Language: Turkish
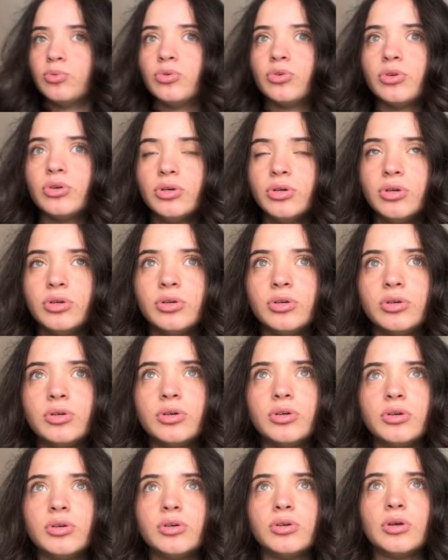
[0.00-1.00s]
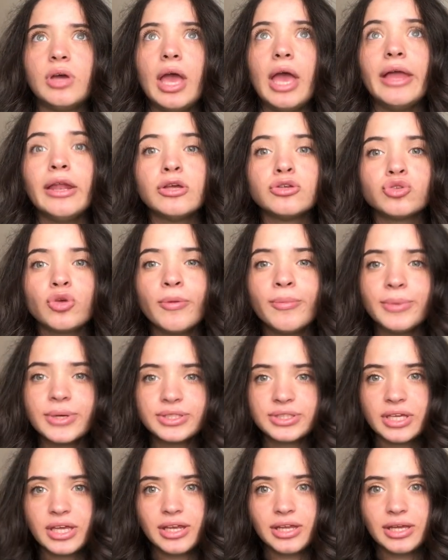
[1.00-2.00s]
bu? en az
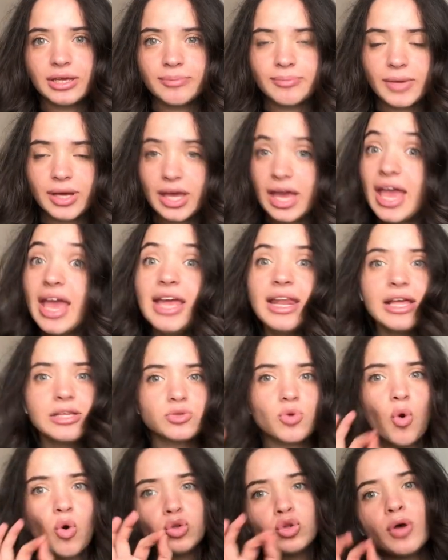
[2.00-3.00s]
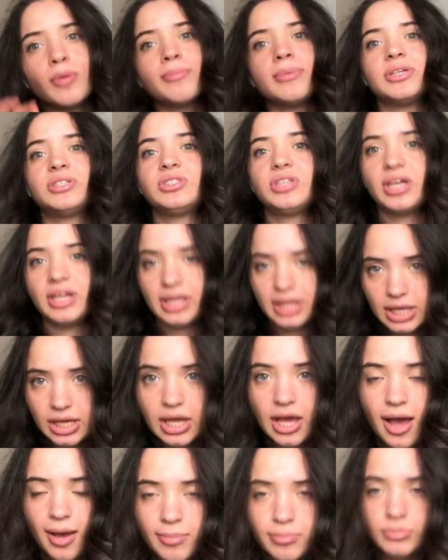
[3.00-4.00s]
15 kere bak en az 10-15 kere
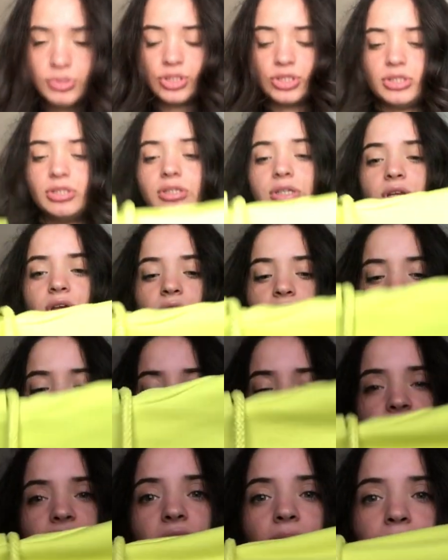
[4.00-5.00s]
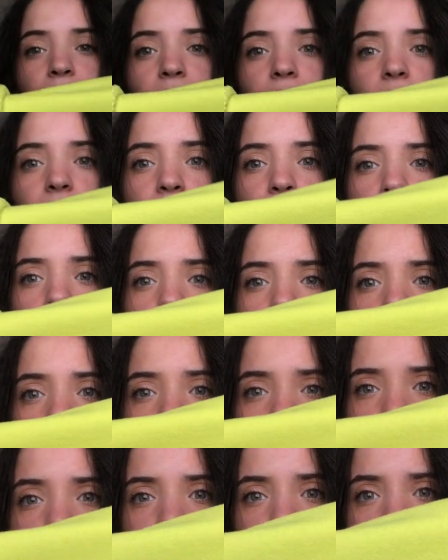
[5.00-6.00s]
yıkanmıştır. Ve böyle bir
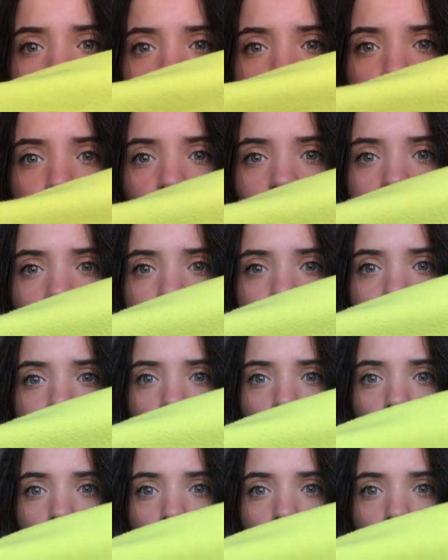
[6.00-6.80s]
hafif bir tüylenme